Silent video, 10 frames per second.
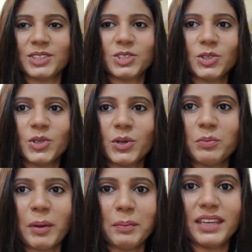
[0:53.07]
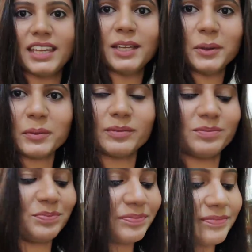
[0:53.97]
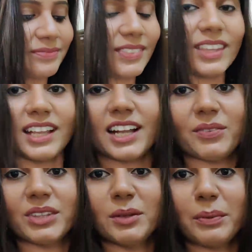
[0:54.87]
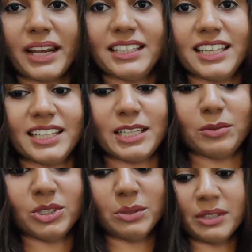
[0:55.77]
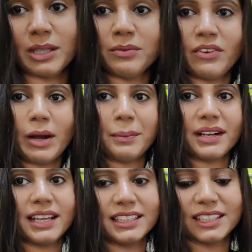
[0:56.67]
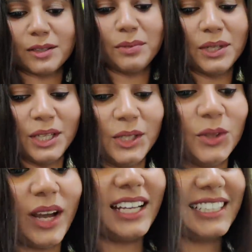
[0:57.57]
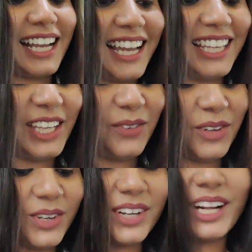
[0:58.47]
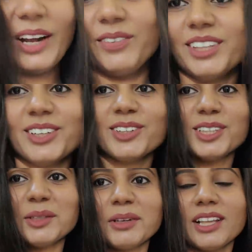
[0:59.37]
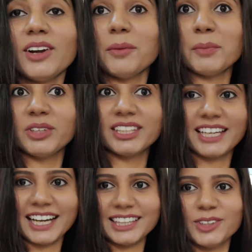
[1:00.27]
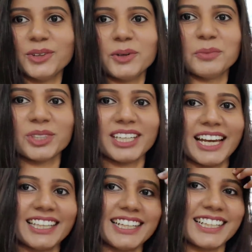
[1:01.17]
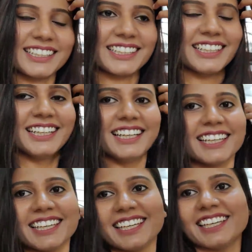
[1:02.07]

जो मम्मी ने काफ़ी दिन पहले दिया था मुझे मतलब वहाँ पर गई थी तब तो आज खाया था वो काफ़ी दिनों से मतलब अभी मुझे दिखा तो मुझे याद आ गई थी कि